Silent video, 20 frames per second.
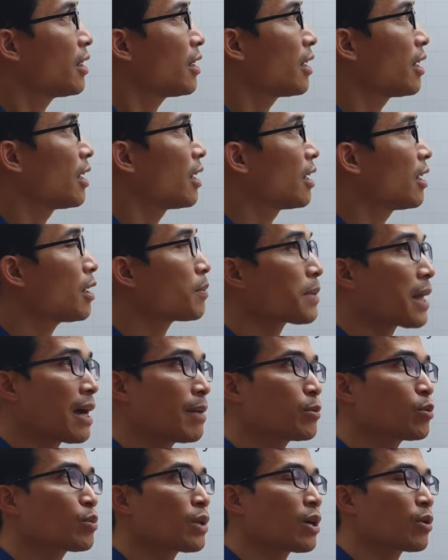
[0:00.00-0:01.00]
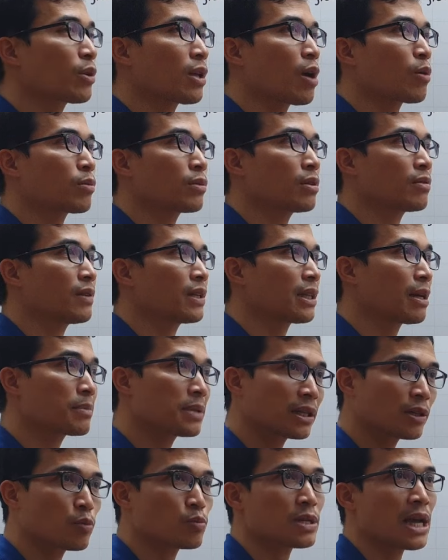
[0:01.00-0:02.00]
À, lớp 8 chúng ta còn học được về tam
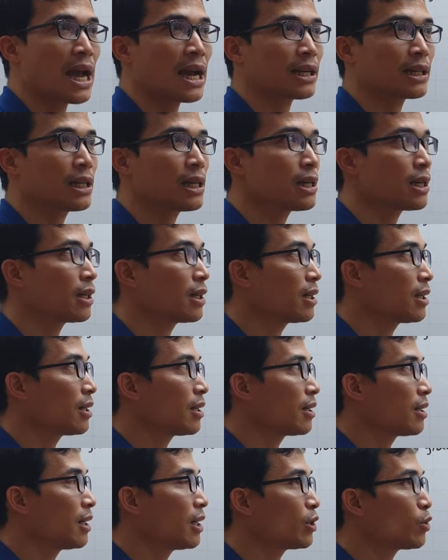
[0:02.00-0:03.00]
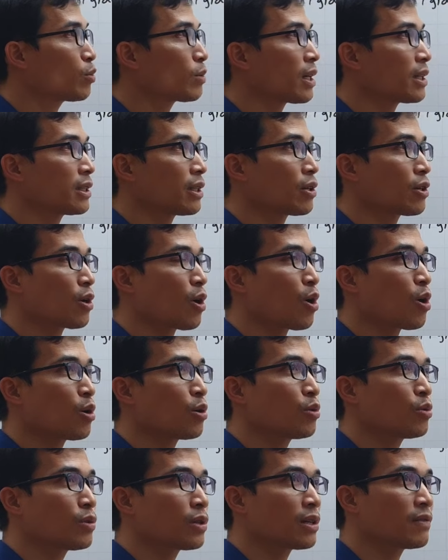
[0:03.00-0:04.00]
giác đồng dạng nữa nên chúng ta sẽ
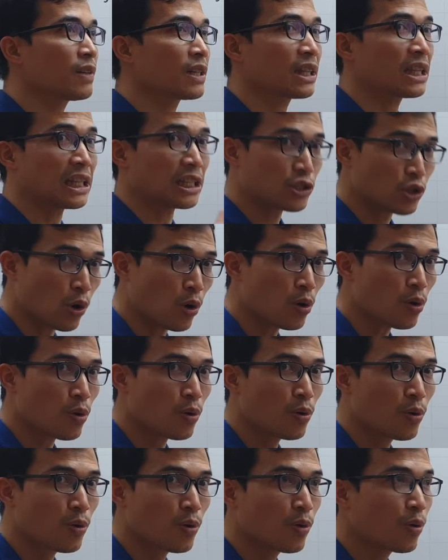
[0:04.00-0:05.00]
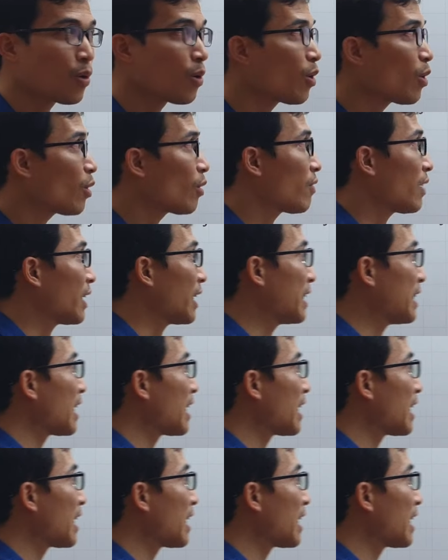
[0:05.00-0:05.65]
có cái phần tỷ số và thầy